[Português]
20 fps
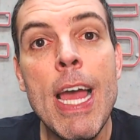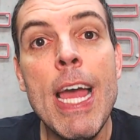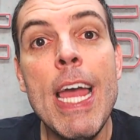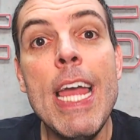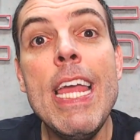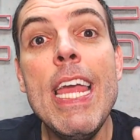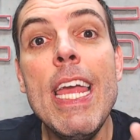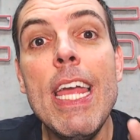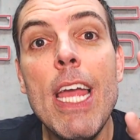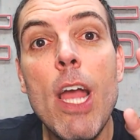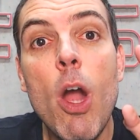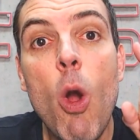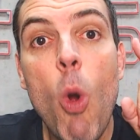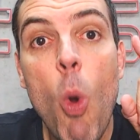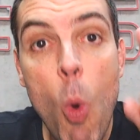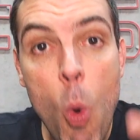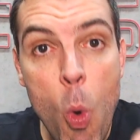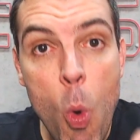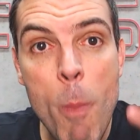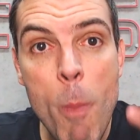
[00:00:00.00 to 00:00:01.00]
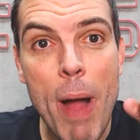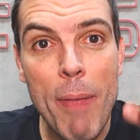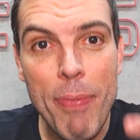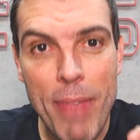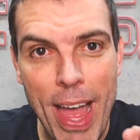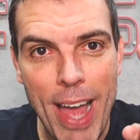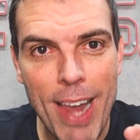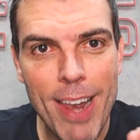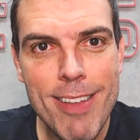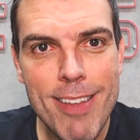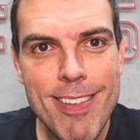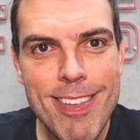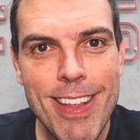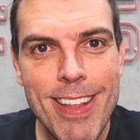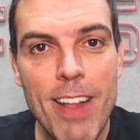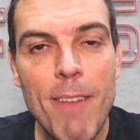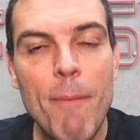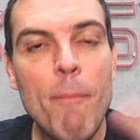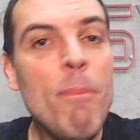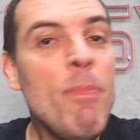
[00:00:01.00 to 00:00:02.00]
E uma delas
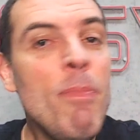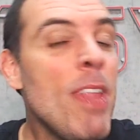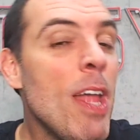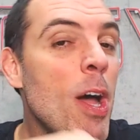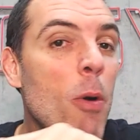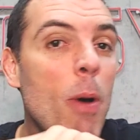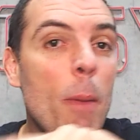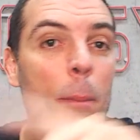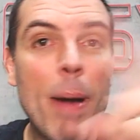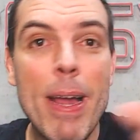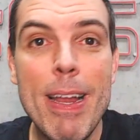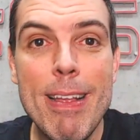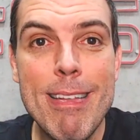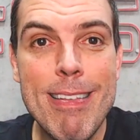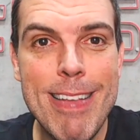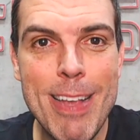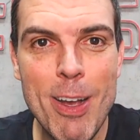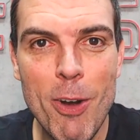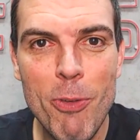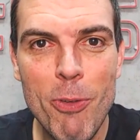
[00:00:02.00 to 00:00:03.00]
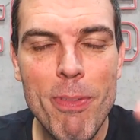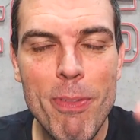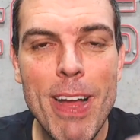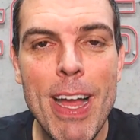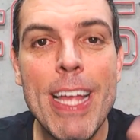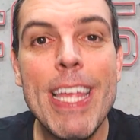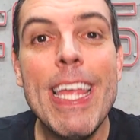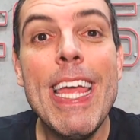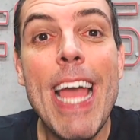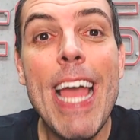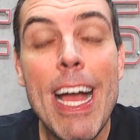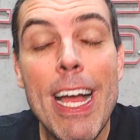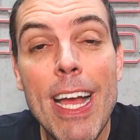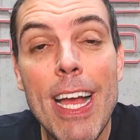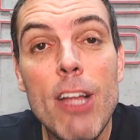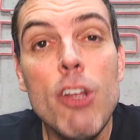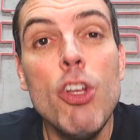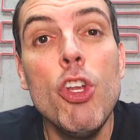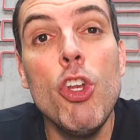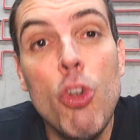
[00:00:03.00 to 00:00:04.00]
não apareceu, que é
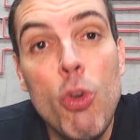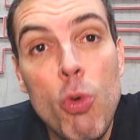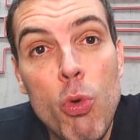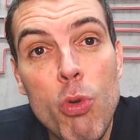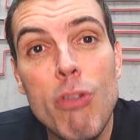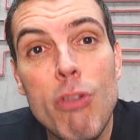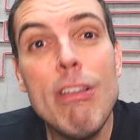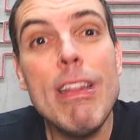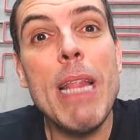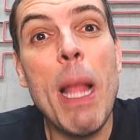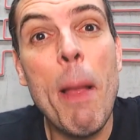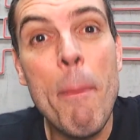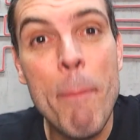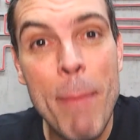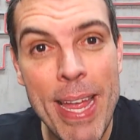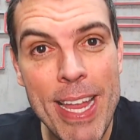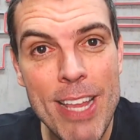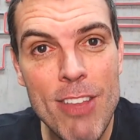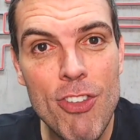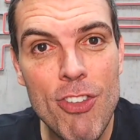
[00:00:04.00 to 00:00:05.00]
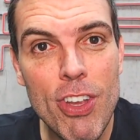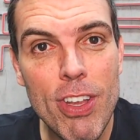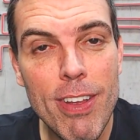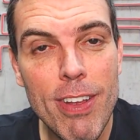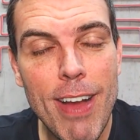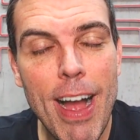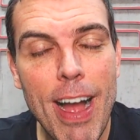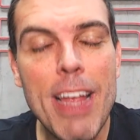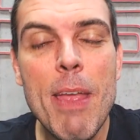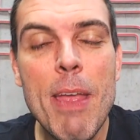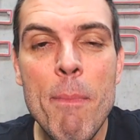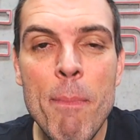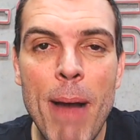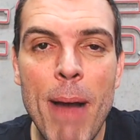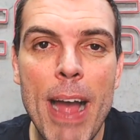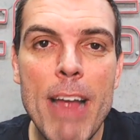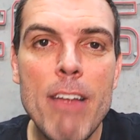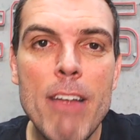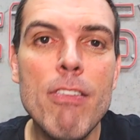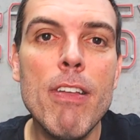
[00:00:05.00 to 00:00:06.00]
justamente a que
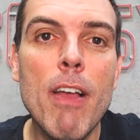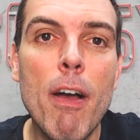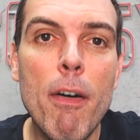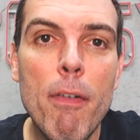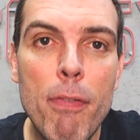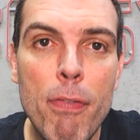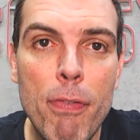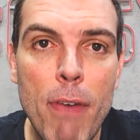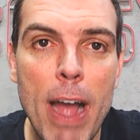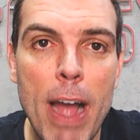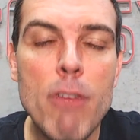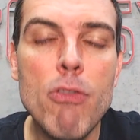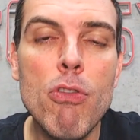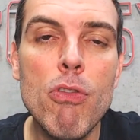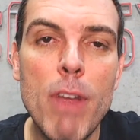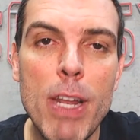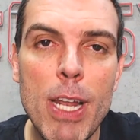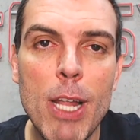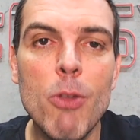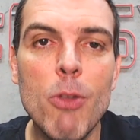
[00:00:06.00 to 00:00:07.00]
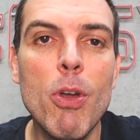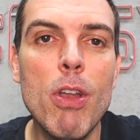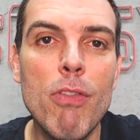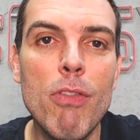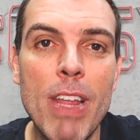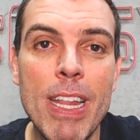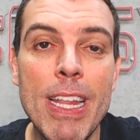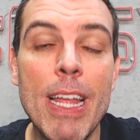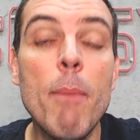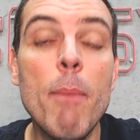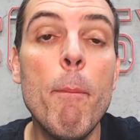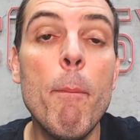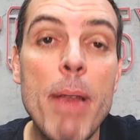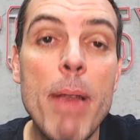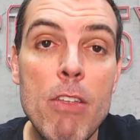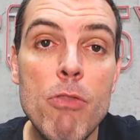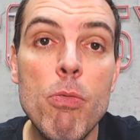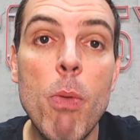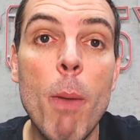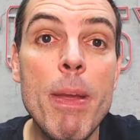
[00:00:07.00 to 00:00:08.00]
mais faz os vendedores vender,
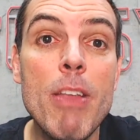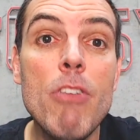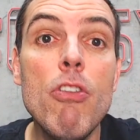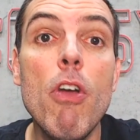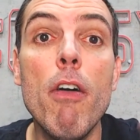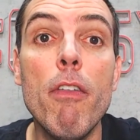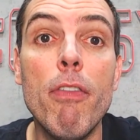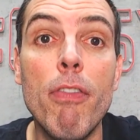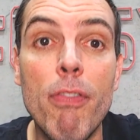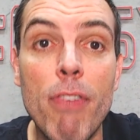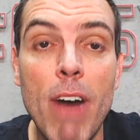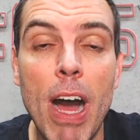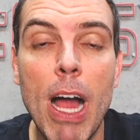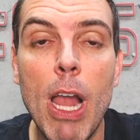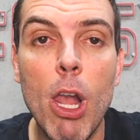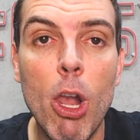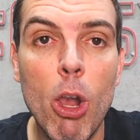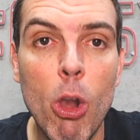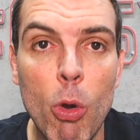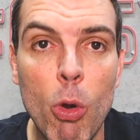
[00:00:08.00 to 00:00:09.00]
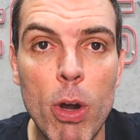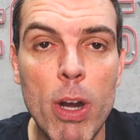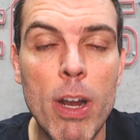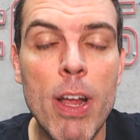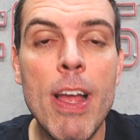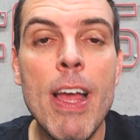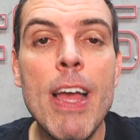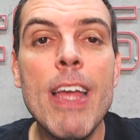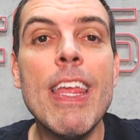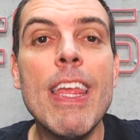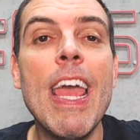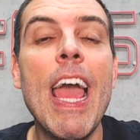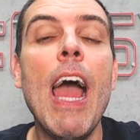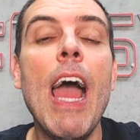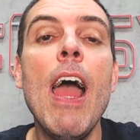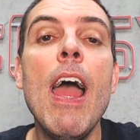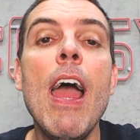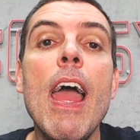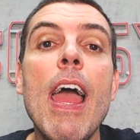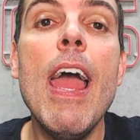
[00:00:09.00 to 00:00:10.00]
principalmente valor, que é
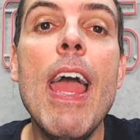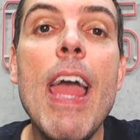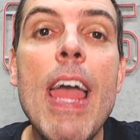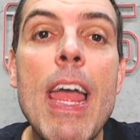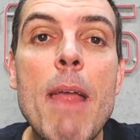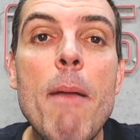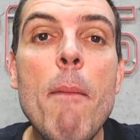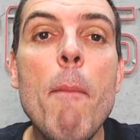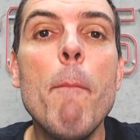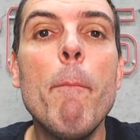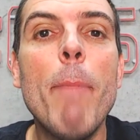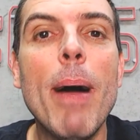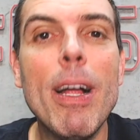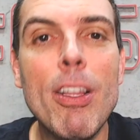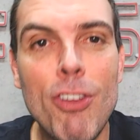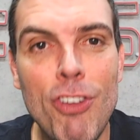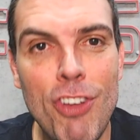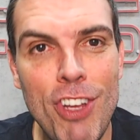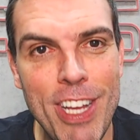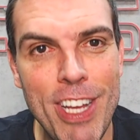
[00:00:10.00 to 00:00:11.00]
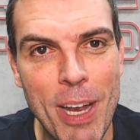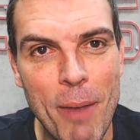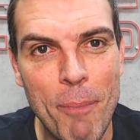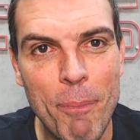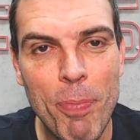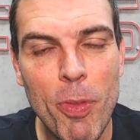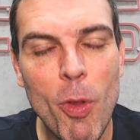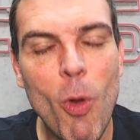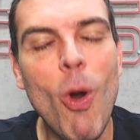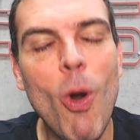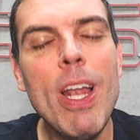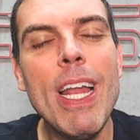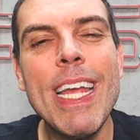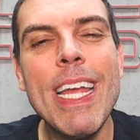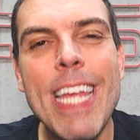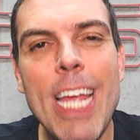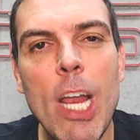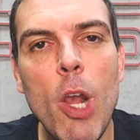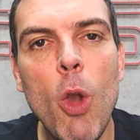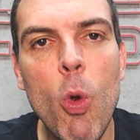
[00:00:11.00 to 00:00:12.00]
empatia. Olha
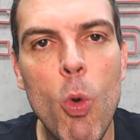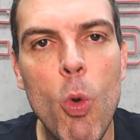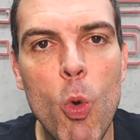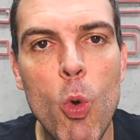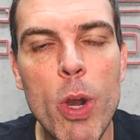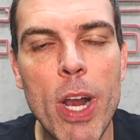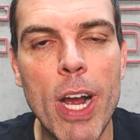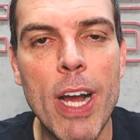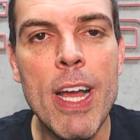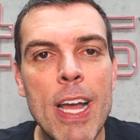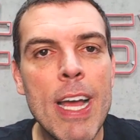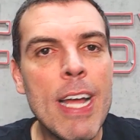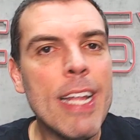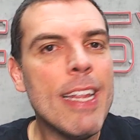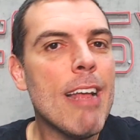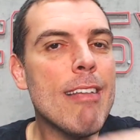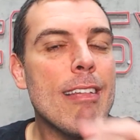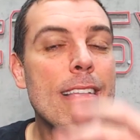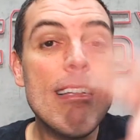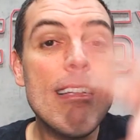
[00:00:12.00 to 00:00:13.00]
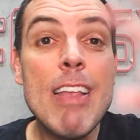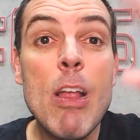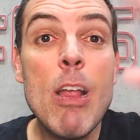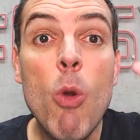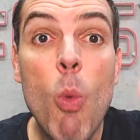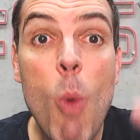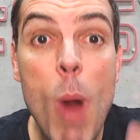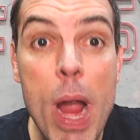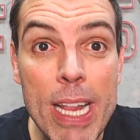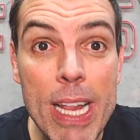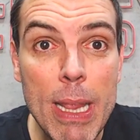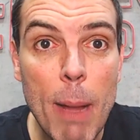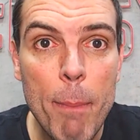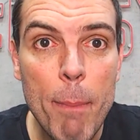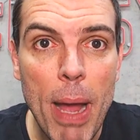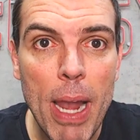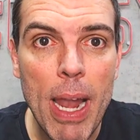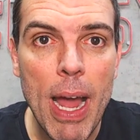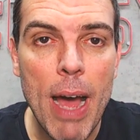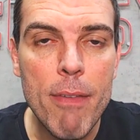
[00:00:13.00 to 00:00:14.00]
que loucura. Dessas 50
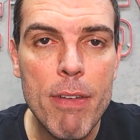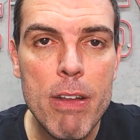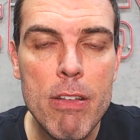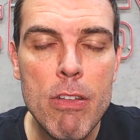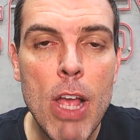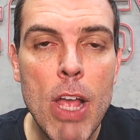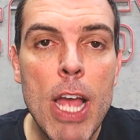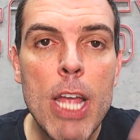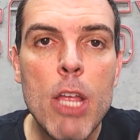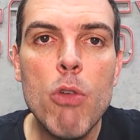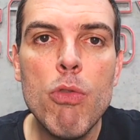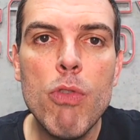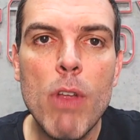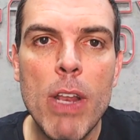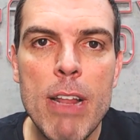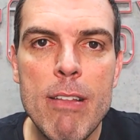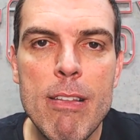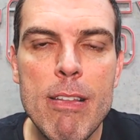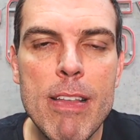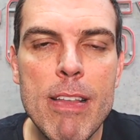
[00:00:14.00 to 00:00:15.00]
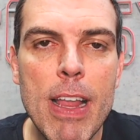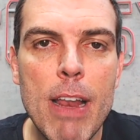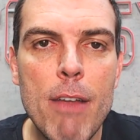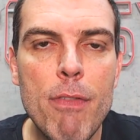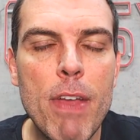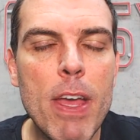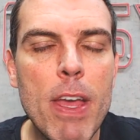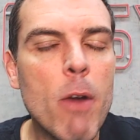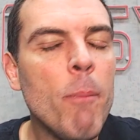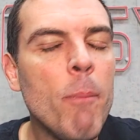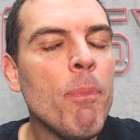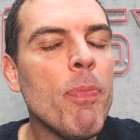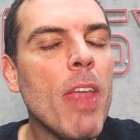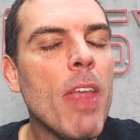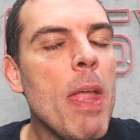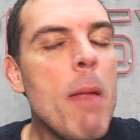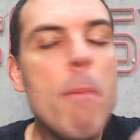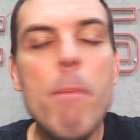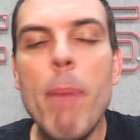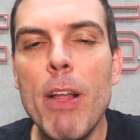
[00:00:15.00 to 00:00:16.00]
palavras que os clientes escreveram,
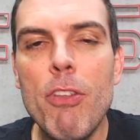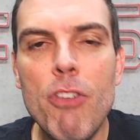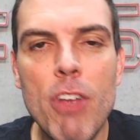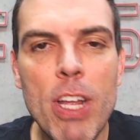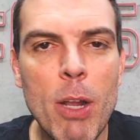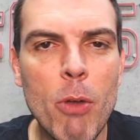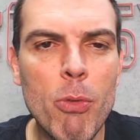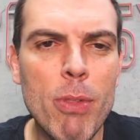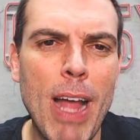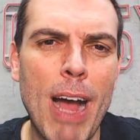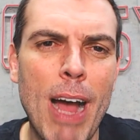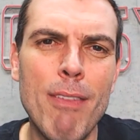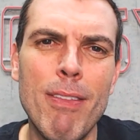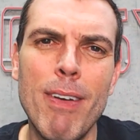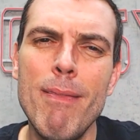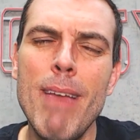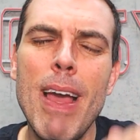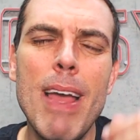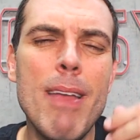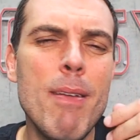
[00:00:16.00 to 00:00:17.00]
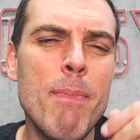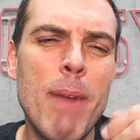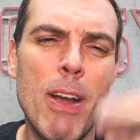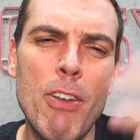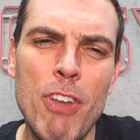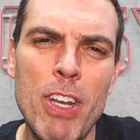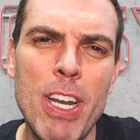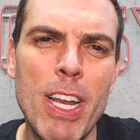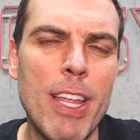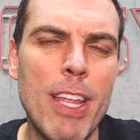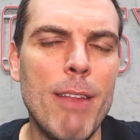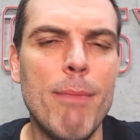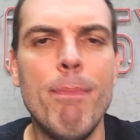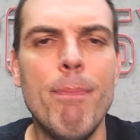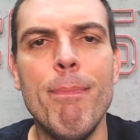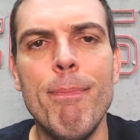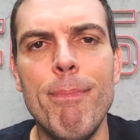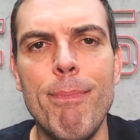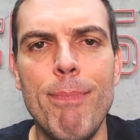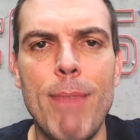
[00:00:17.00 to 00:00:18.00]
empatia não estava. É, imagina que
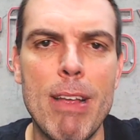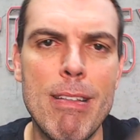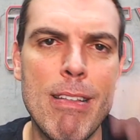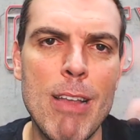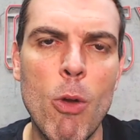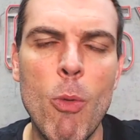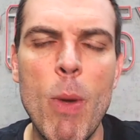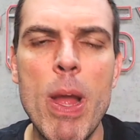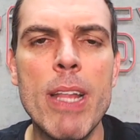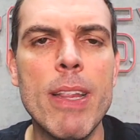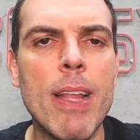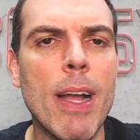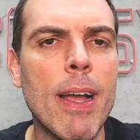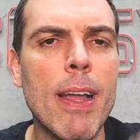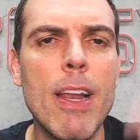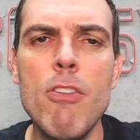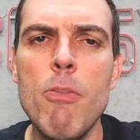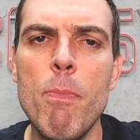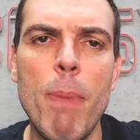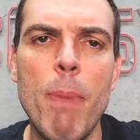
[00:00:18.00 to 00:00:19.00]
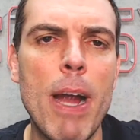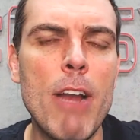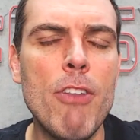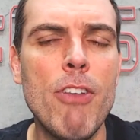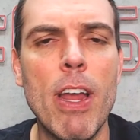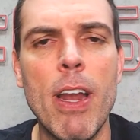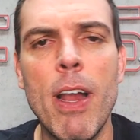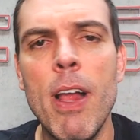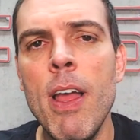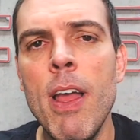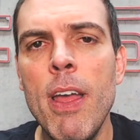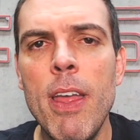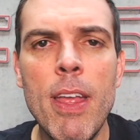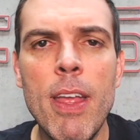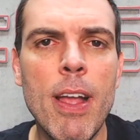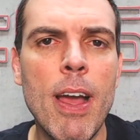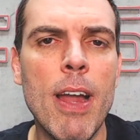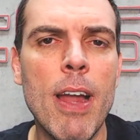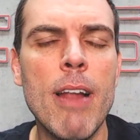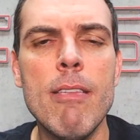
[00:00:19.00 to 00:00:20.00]
das 50, grande parte era
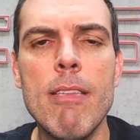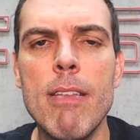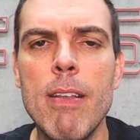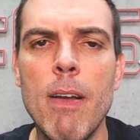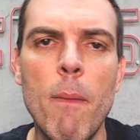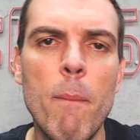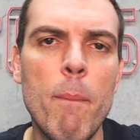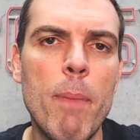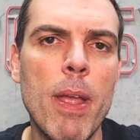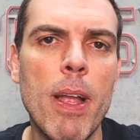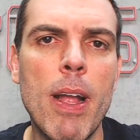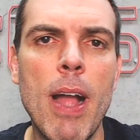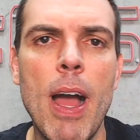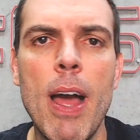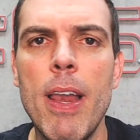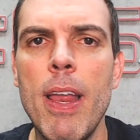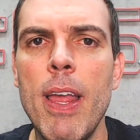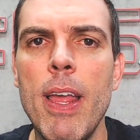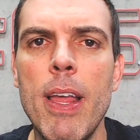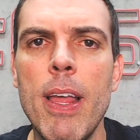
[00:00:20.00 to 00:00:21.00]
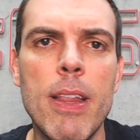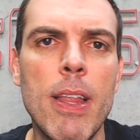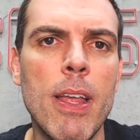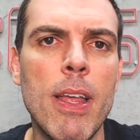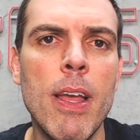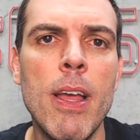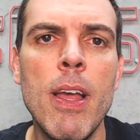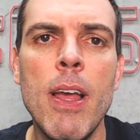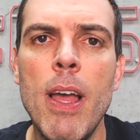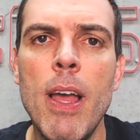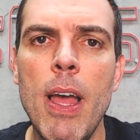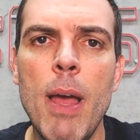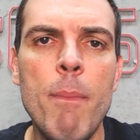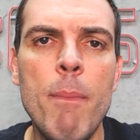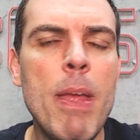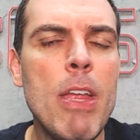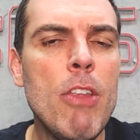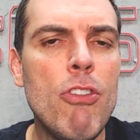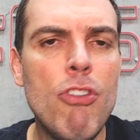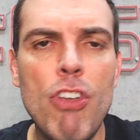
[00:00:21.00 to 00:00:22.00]
enganação, picareta, é,
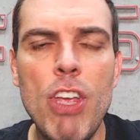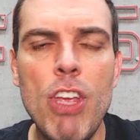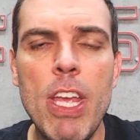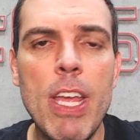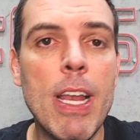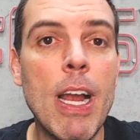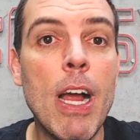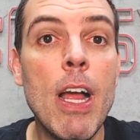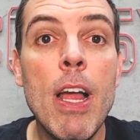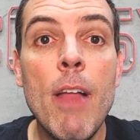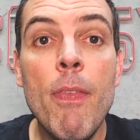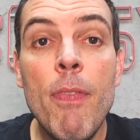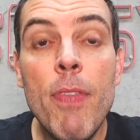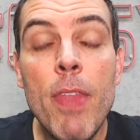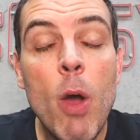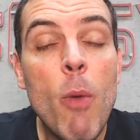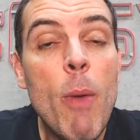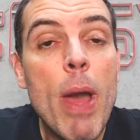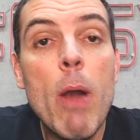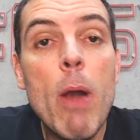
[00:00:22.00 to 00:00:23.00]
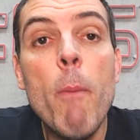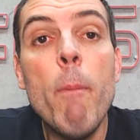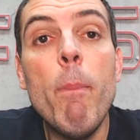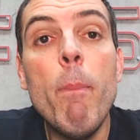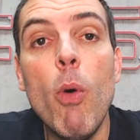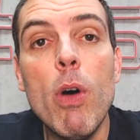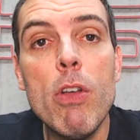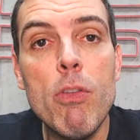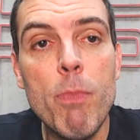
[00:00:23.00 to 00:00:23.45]
mentira, não eram boas